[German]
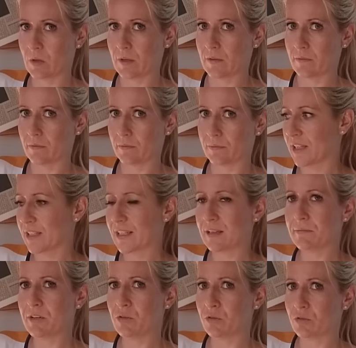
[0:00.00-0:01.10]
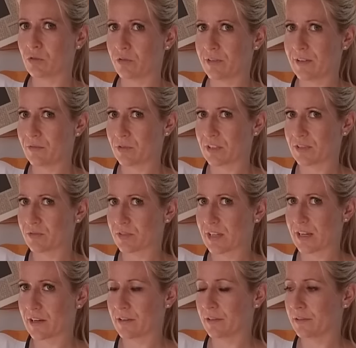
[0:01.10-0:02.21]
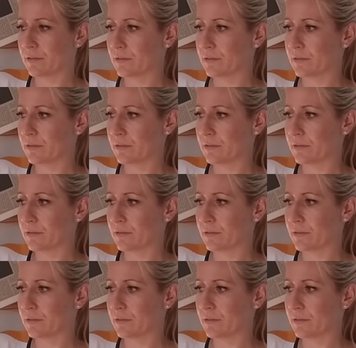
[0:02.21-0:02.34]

Okay. Nach sagt, 10 Minuten ungefähr wird das so sein, ne?